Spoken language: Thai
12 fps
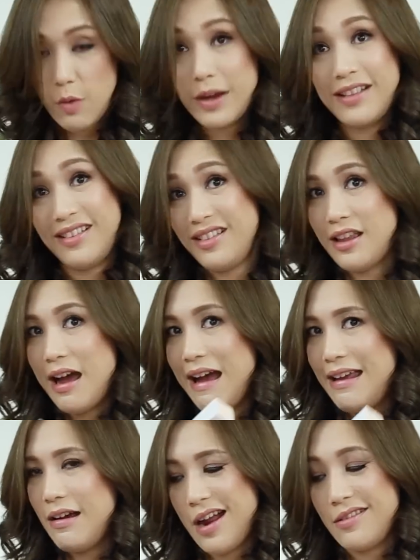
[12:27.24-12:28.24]
เอาไว้ถ่า
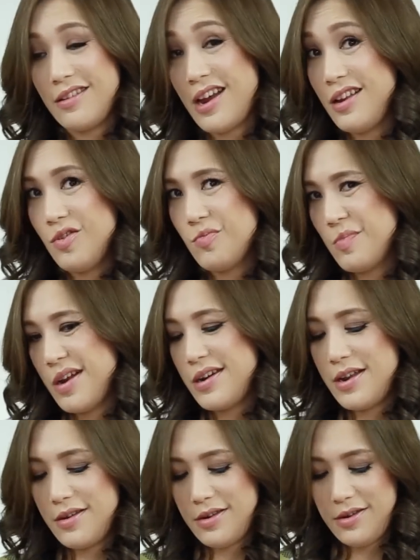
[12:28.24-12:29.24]
ยอันใหญ่ลงมาใน
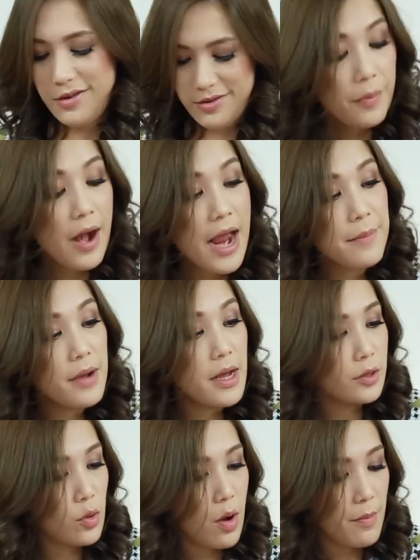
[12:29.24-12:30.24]
อันนึง primer
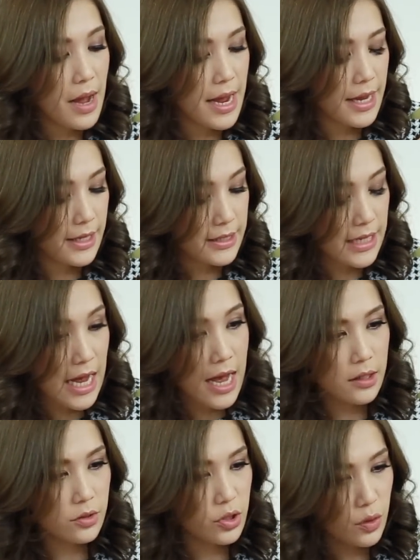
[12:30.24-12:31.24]
ตัวใหม่จาก
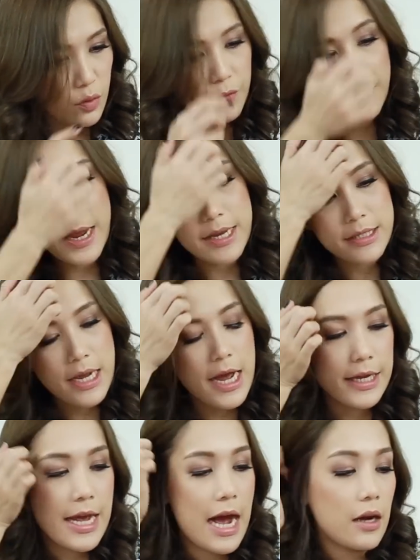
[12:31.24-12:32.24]
Too Faced ค่ะ
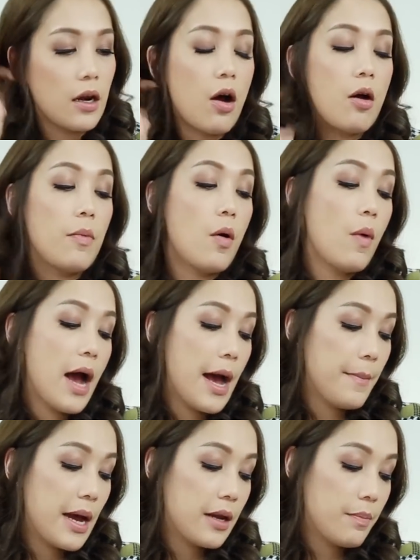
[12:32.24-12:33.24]
อยากลองเพราะว่า
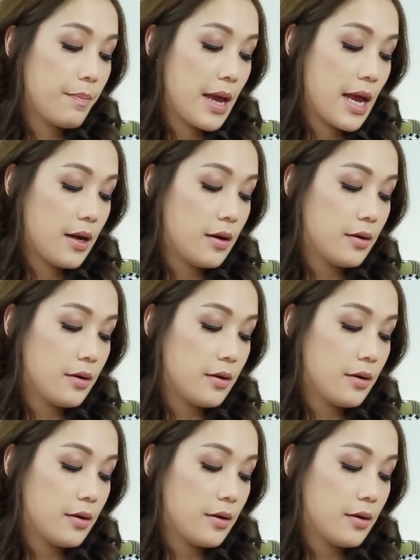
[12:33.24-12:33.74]
มันเป็น